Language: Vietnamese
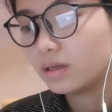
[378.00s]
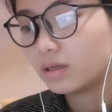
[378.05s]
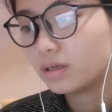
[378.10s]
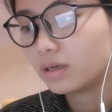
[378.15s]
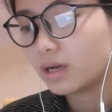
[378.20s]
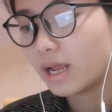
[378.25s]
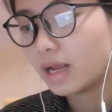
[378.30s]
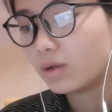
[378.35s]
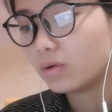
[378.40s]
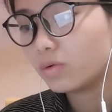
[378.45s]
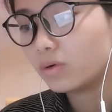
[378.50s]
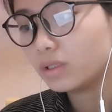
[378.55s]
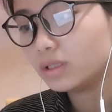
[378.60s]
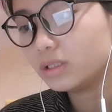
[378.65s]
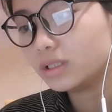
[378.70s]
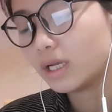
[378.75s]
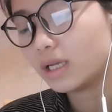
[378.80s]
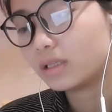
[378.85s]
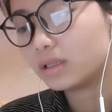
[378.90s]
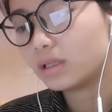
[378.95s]
đại quân
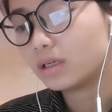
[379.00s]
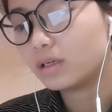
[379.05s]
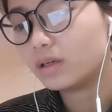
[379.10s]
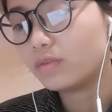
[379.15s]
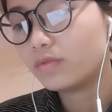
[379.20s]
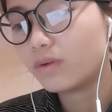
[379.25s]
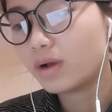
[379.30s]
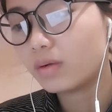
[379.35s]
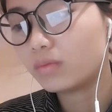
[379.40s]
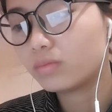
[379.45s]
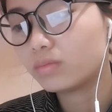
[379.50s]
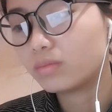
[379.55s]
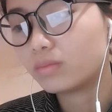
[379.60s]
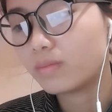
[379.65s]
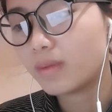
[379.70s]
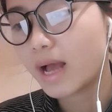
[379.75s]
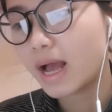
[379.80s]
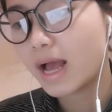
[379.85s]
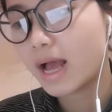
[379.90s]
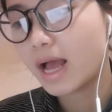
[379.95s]
chạy tới phòng
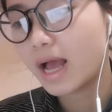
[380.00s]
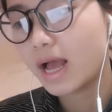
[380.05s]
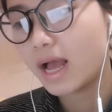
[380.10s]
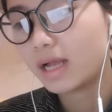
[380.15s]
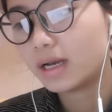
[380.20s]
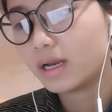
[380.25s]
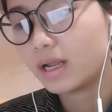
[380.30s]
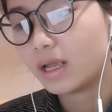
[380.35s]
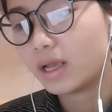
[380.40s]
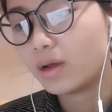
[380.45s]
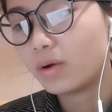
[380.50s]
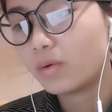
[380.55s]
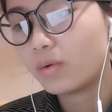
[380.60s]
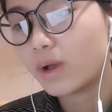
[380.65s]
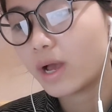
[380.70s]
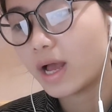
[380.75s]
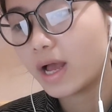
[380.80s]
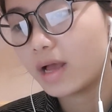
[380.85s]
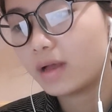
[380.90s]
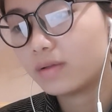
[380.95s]
bà hạ để hầu
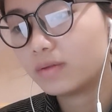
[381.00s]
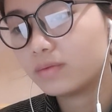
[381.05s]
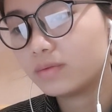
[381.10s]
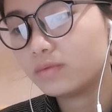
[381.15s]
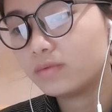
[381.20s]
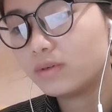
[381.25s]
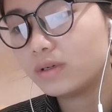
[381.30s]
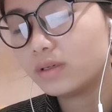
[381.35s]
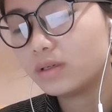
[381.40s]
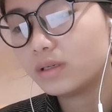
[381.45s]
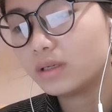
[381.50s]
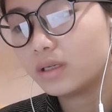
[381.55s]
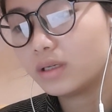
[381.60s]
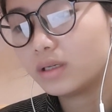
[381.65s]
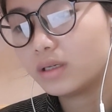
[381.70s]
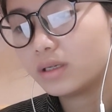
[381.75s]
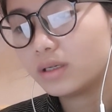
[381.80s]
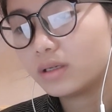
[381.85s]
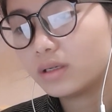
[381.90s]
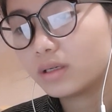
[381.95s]
hạ vương
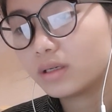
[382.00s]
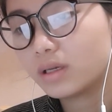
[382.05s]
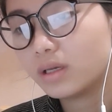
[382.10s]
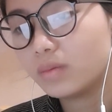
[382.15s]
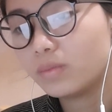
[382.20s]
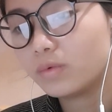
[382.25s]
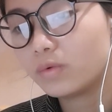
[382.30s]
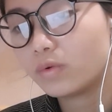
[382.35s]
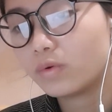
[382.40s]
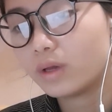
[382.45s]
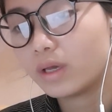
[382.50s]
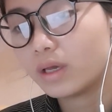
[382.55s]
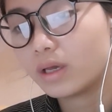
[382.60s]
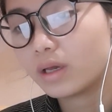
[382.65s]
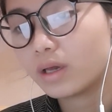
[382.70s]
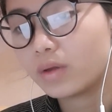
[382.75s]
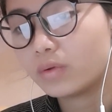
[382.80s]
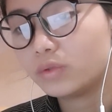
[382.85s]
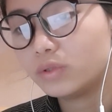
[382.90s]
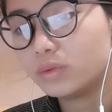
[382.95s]
ờ, kim quế
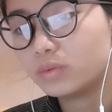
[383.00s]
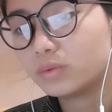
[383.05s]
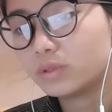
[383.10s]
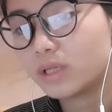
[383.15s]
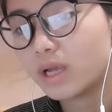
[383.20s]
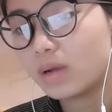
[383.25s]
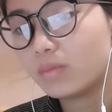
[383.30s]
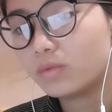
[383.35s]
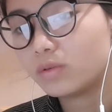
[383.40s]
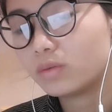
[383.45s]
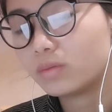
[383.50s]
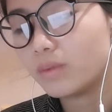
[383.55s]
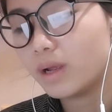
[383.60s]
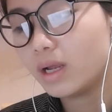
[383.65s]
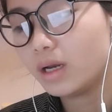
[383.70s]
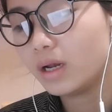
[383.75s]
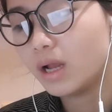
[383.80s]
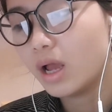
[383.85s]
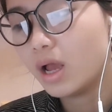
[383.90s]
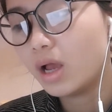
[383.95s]
kéo chồng sang một
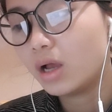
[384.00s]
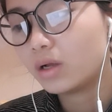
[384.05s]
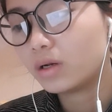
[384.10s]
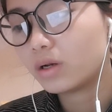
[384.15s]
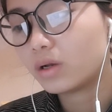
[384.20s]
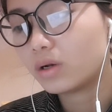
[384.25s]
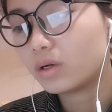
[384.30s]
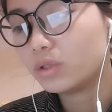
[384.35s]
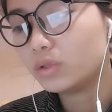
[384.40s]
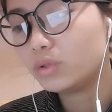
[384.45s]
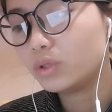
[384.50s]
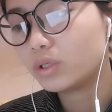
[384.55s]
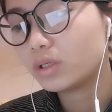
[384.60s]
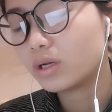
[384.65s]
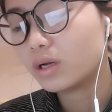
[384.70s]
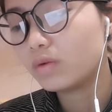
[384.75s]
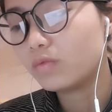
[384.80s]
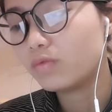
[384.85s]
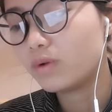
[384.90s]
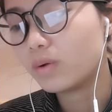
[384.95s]
bên nói chuyện
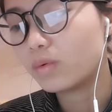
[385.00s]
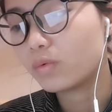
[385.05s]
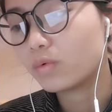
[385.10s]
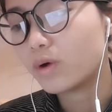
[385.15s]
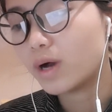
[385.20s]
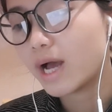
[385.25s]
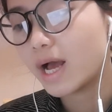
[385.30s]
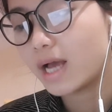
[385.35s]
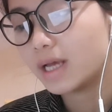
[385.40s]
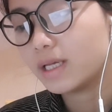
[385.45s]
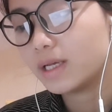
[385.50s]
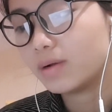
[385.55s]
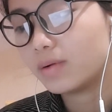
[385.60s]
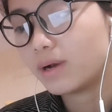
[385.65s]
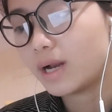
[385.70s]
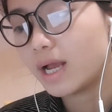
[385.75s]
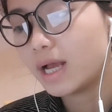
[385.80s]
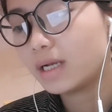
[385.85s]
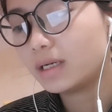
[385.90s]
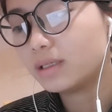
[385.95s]
căn phòng của hạ hiểu
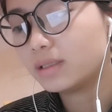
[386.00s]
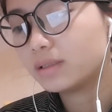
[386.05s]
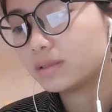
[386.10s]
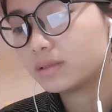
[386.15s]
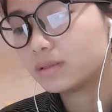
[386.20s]
lan